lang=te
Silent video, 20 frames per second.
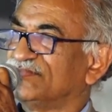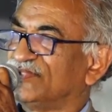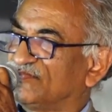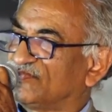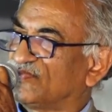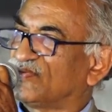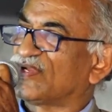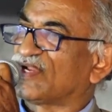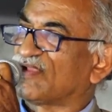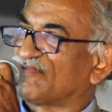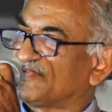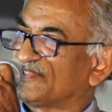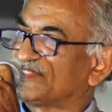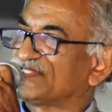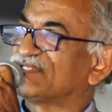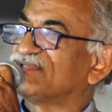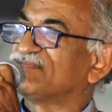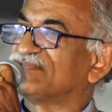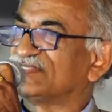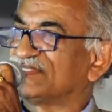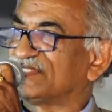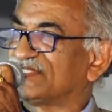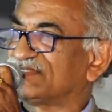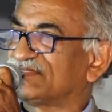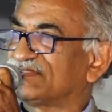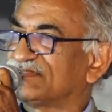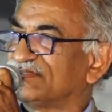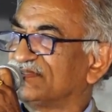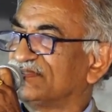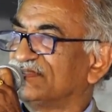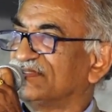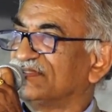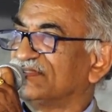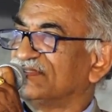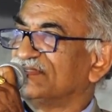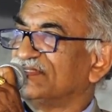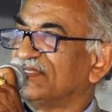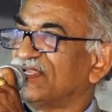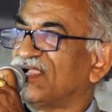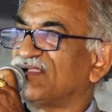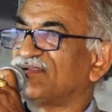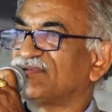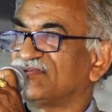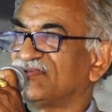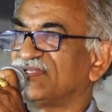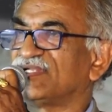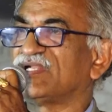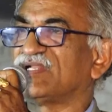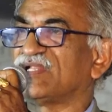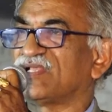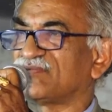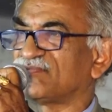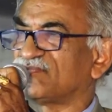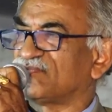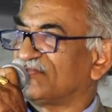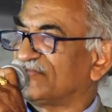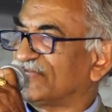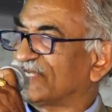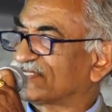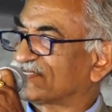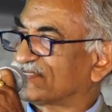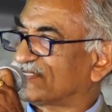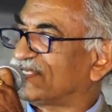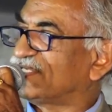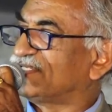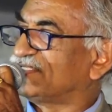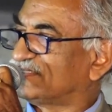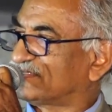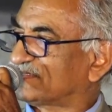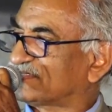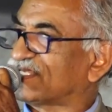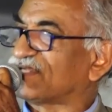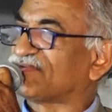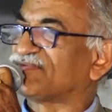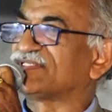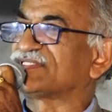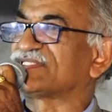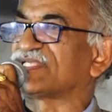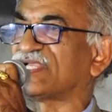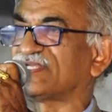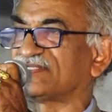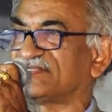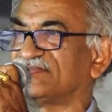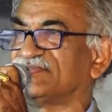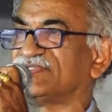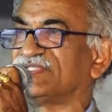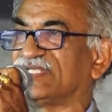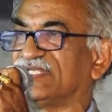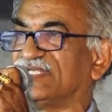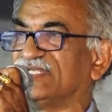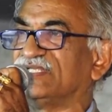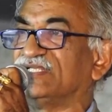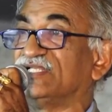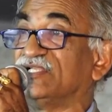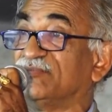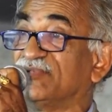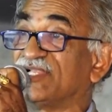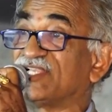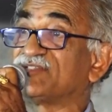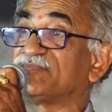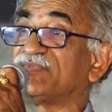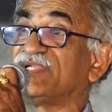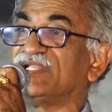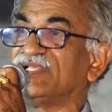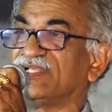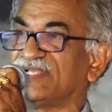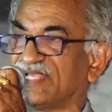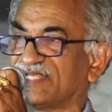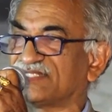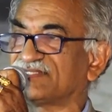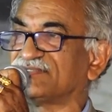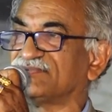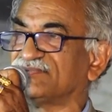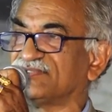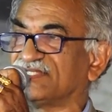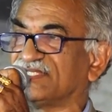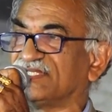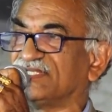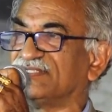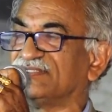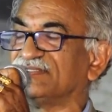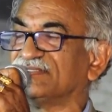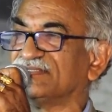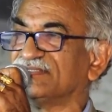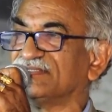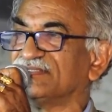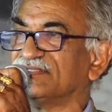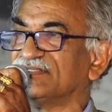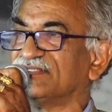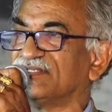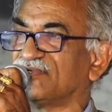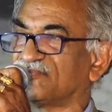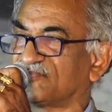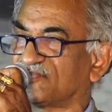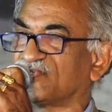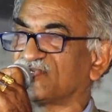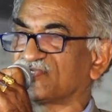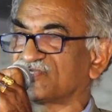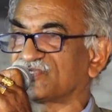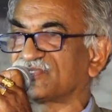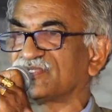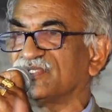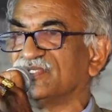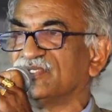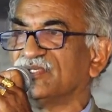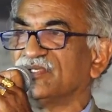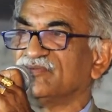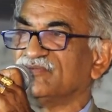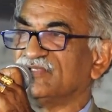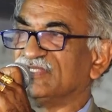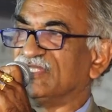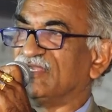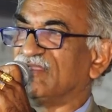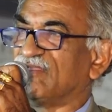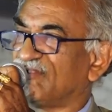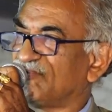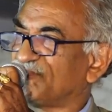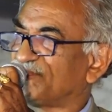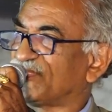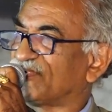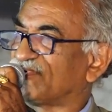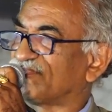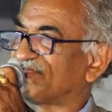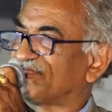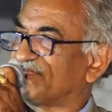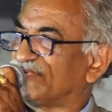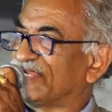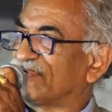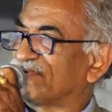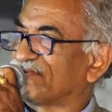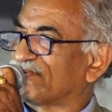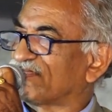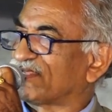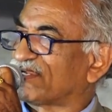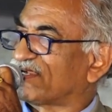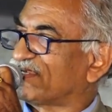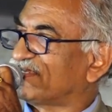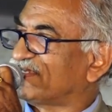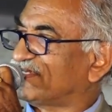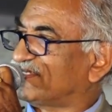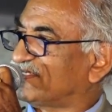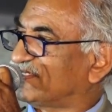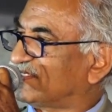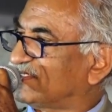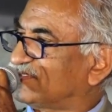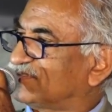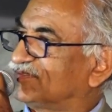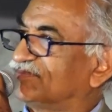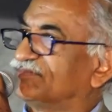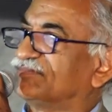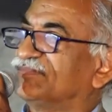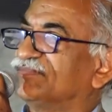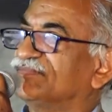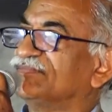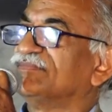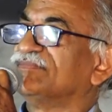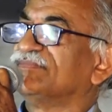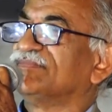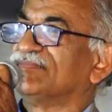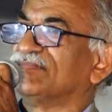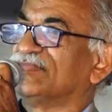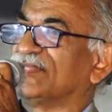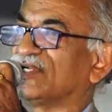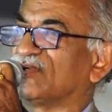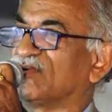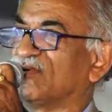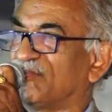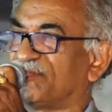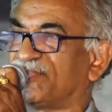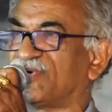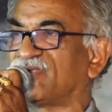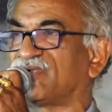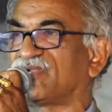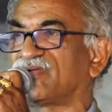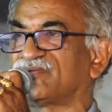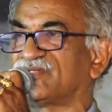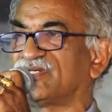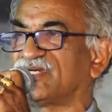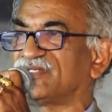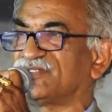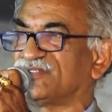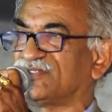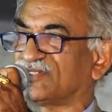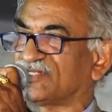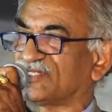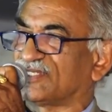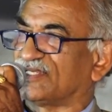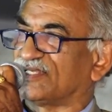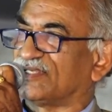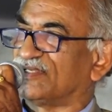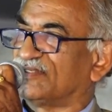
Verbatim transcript: బిఫోర్ అఫీషియల్ విజిట్ యూ హ్యావ్ గివెన్ ఎన్ ఎక్సలెంట్ సర్వీస్ యాక్టివిటీ ఇమేజ్ బిల్డింగ్ యాక్టివిటీ కోర్స్ విత్ ది హెల్ప్ ఆఫ్ వెంకటనారాయణ రెడ్డి గారు మన గోపాలరావు గారి యొక్క